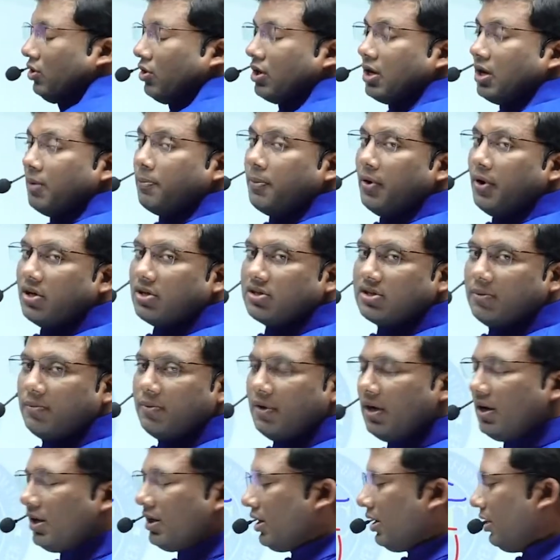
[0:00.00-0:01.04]
ఇదొక
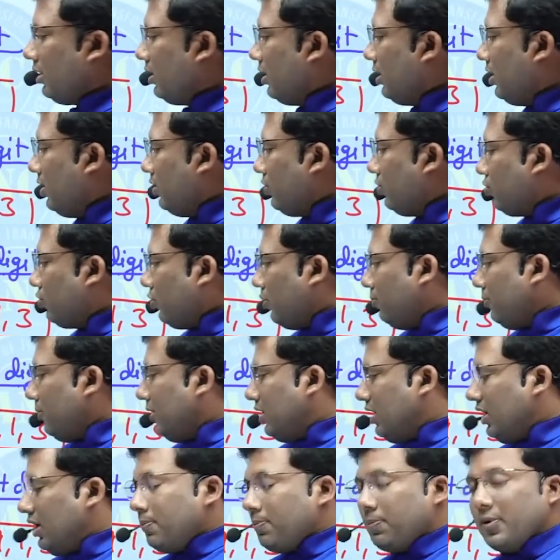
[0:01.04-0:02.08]
పాజిబిలిటీ
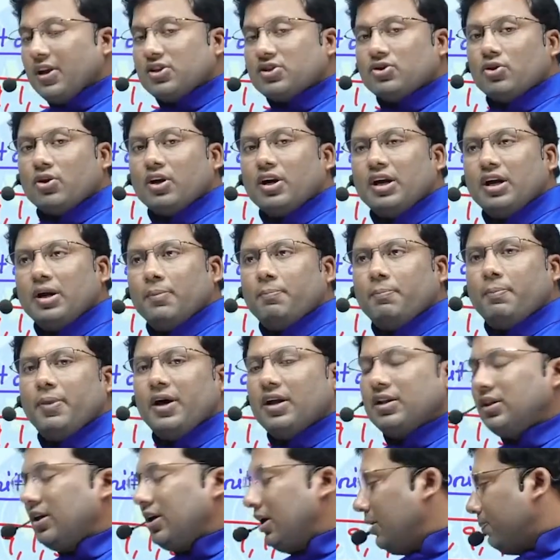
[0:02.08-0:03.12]
తొమ్మిది ప్లస్ ఒకటి
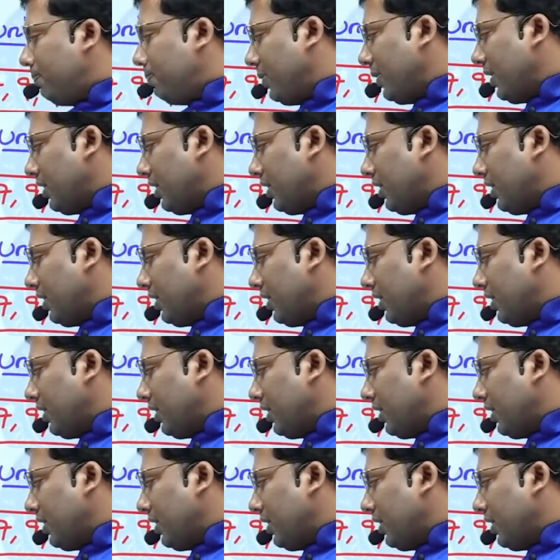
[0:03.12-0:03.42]
పది